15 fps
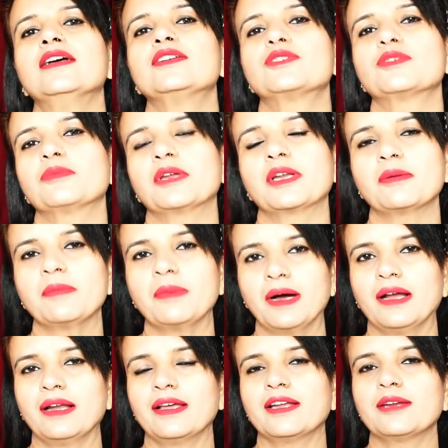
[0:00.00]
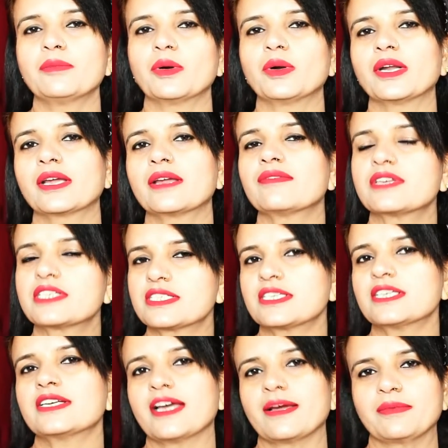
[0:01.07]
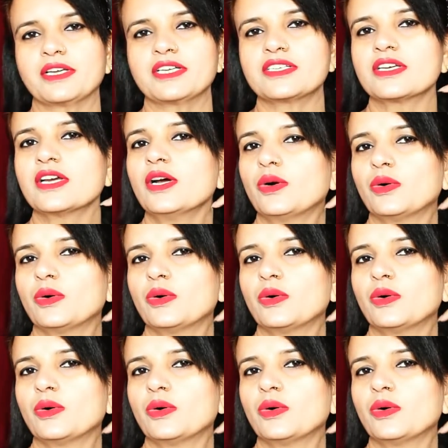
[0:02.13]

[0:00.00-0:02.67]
जो मेरे बाल हैं रिबॉन्डिंग की वजह से डैमेज